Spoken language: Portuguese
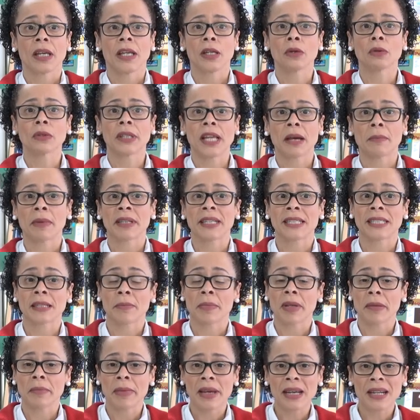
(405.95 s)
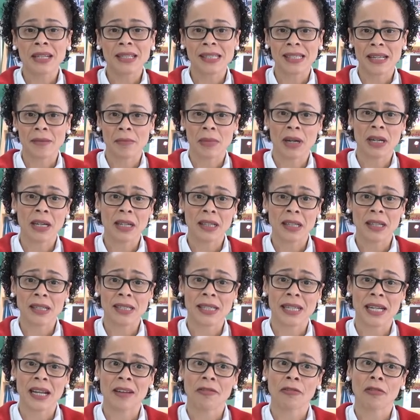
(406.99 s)
e o tema dessa primeira semana
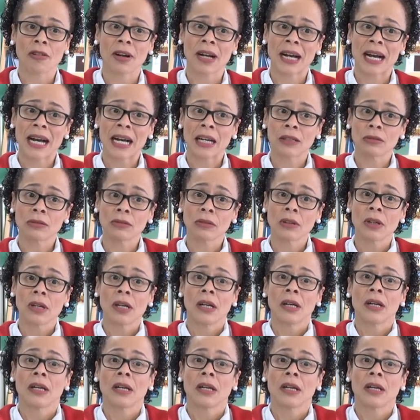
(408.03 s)
será focado